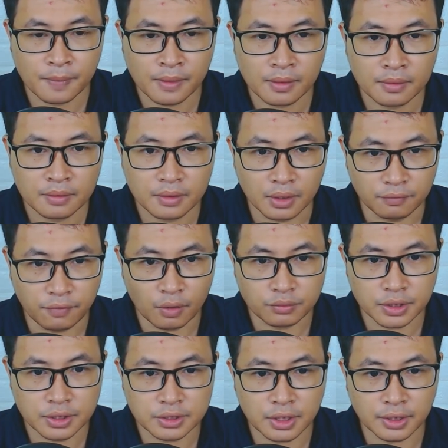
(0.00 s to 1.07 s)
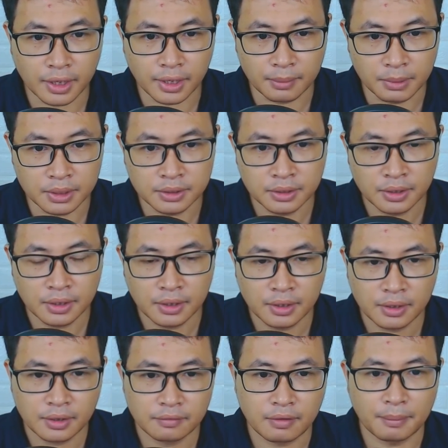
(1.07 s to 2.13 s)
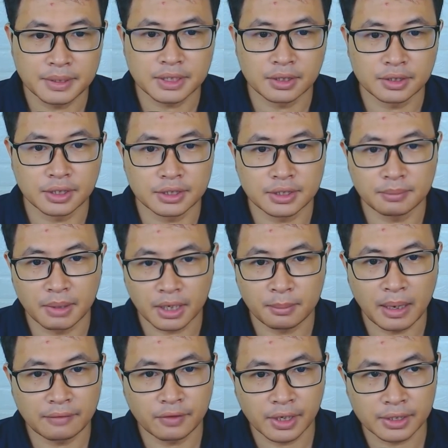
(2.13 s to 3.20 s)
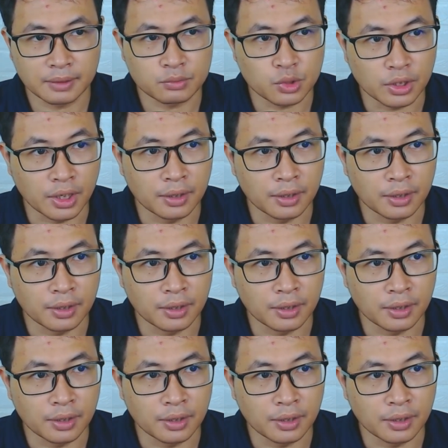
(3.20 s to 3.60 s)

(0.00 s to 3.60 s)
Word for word: Tiến Phong xin chân thành cảm ơn Và bây giờ thì xin mời các bạn vào nghe tập truyện nào